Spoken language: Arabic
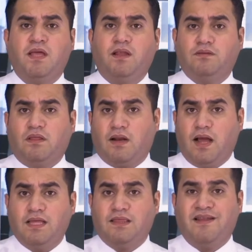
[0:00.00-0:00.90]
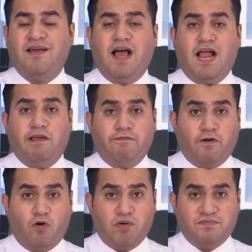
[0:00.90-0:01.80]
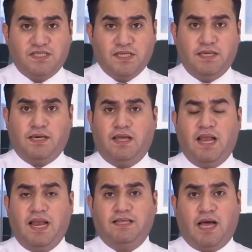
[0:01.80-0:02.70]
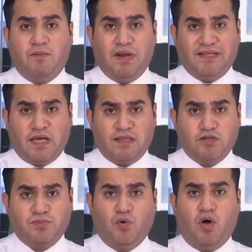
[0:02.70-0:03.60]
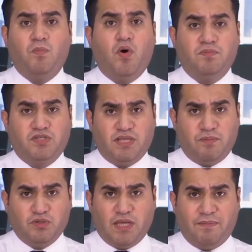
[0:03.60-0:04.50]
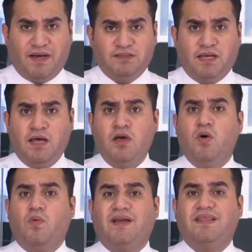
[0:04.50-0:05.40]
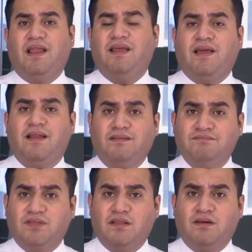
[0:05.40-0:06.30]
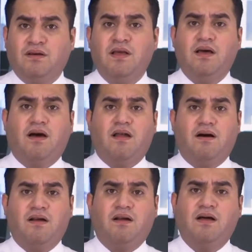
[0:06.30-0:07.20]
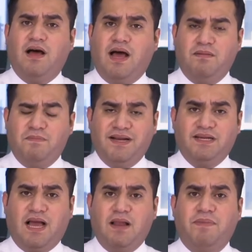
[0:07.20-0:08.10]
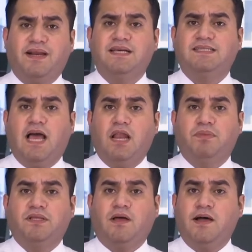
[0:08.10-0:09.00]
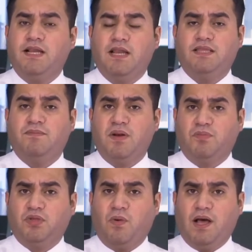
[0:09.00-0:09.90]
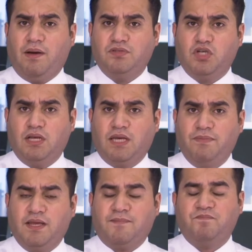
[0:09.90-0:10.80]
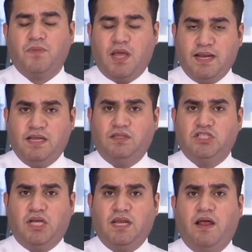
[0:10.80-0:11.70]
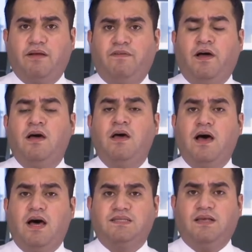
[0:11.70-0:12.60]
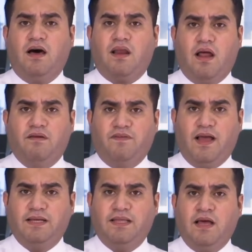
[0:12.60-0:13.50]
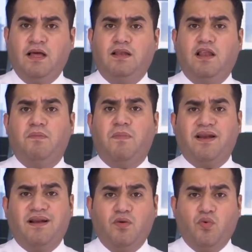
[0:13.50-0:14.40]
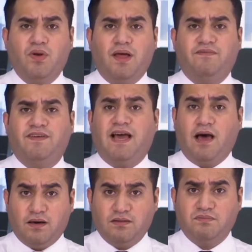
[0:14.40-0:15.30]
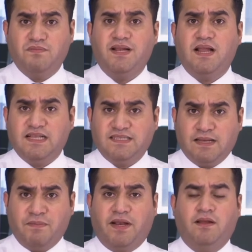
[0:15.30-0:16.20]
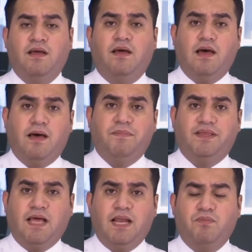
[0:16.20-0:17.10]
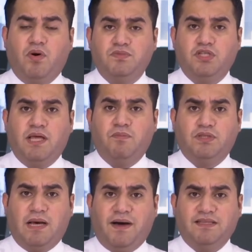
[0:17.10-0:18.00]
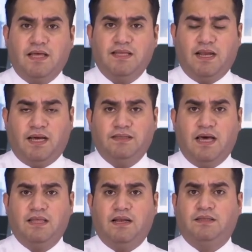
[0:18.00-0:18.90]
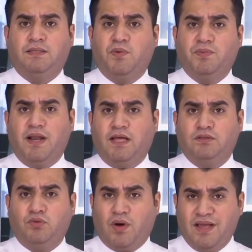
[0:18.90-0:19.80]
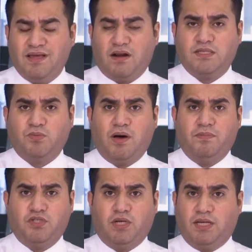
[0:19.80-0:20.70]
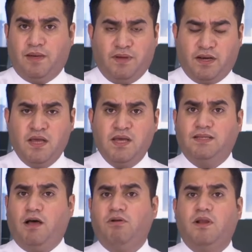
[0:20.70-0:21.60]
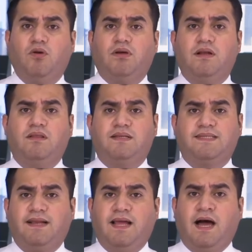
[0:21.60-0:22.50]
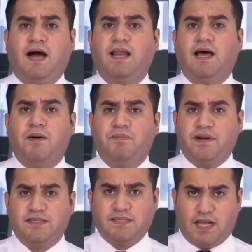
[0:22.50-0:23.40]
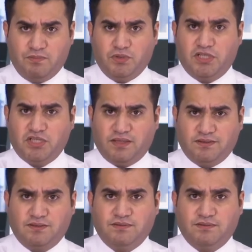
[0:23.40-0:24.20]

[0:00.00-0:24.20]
ننتظر ايضا الاف او ام سي خلال تعاملات هذا الاسبوع مهم جدا متابعتها وكذلك ننتظر قرار البنك المركزي البريطاني الذي من المتوقع بشكل كبير أن يتجه إلى رفع أسعار الفائدة للمرة الأولى في عقد من الزمن آه، بالتالي مهم جدا متابعة هذه الأحداث التي ممكن أن تغير الأسواق بشكل كبير دعونا نلقي نظرة سريعة على أبرز المنتجات